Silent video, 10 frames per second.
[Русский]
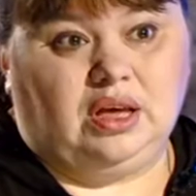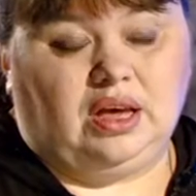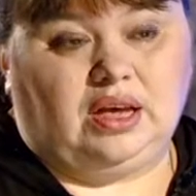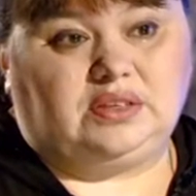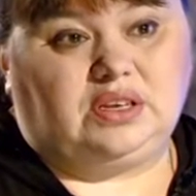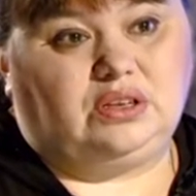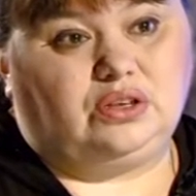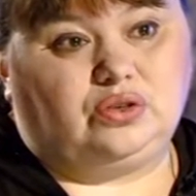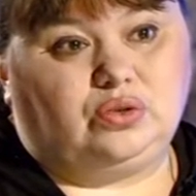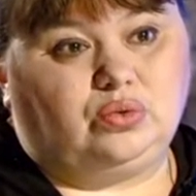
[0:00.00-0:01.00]
а среди
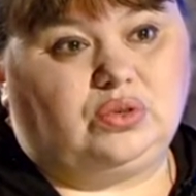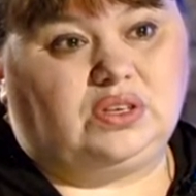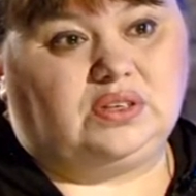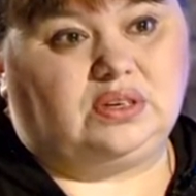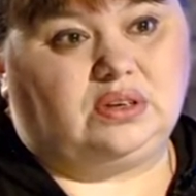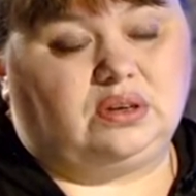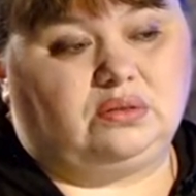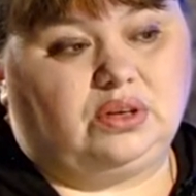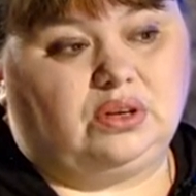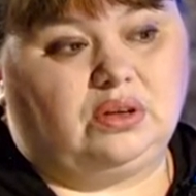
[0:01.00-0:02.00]
студий
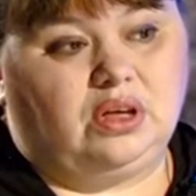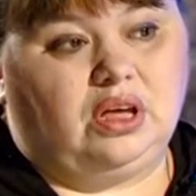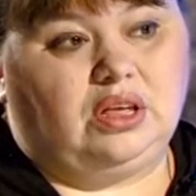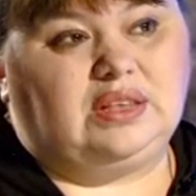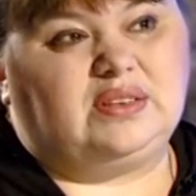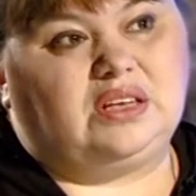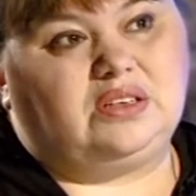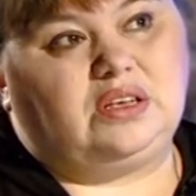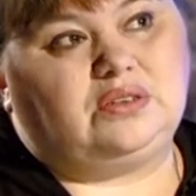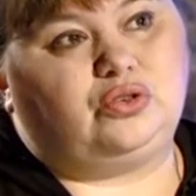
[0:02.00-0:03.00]
цирковых. И
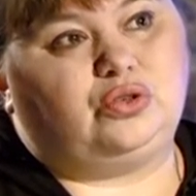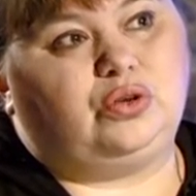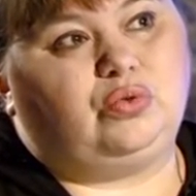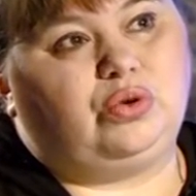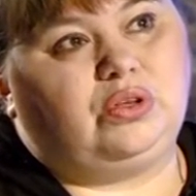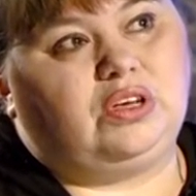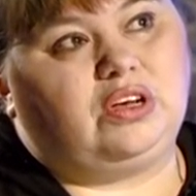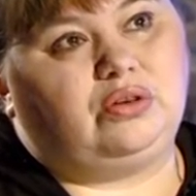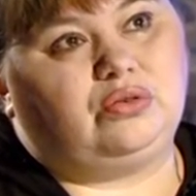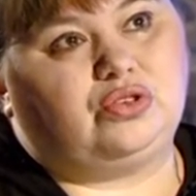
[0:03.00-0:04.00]
знаете, есть еще такой
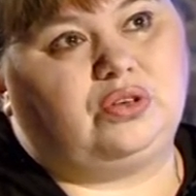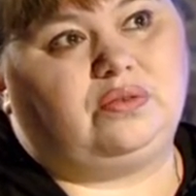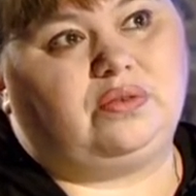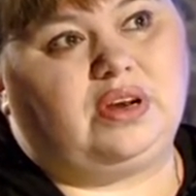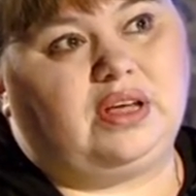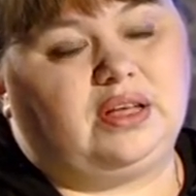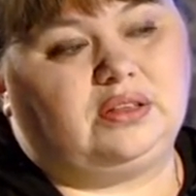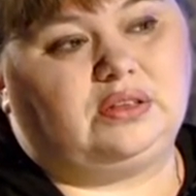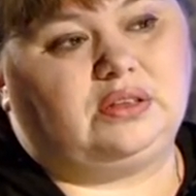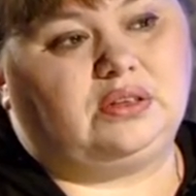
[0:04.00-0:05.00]
нехороший
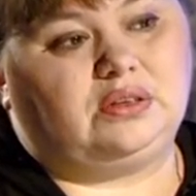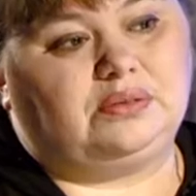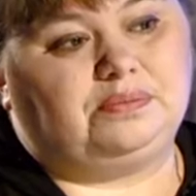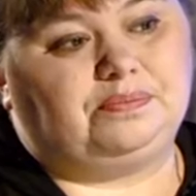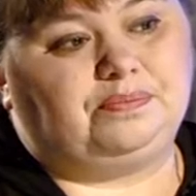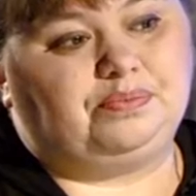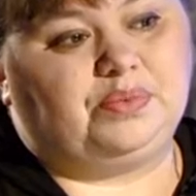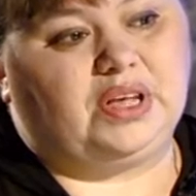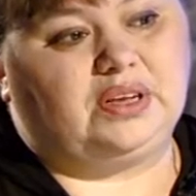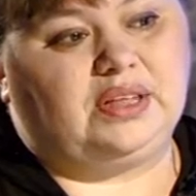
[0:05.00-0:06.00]
вариант, эм,
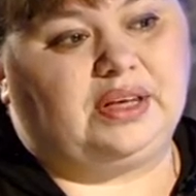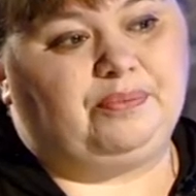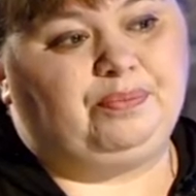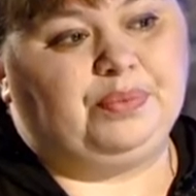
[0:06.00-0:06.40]
когда,